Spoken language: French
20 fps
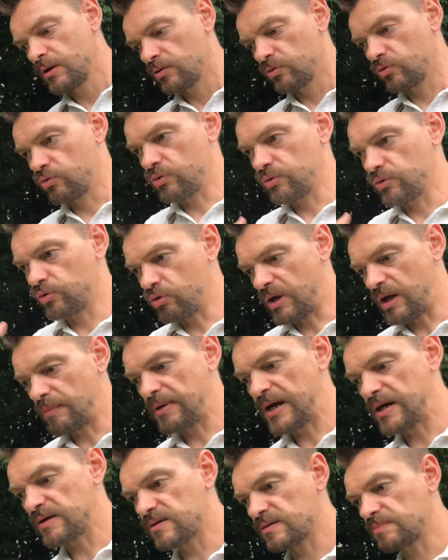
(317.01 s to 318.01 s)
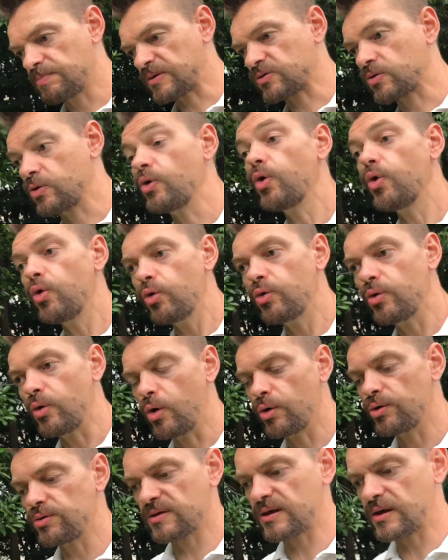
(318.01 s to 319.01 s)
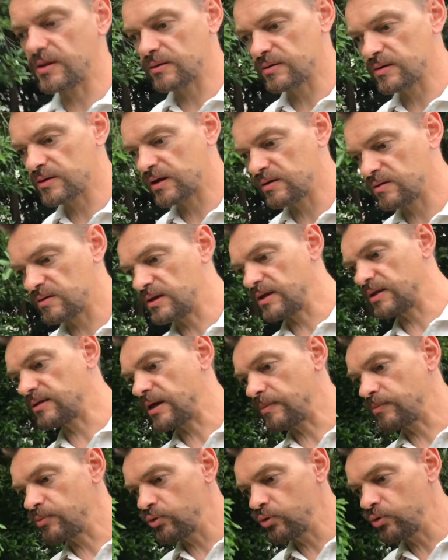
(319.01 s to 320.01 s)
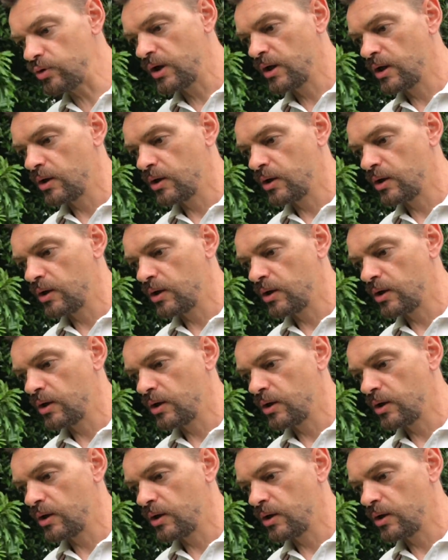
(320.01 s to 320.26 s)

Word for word: de, la masse, parce que eux osent transgresser les tabous,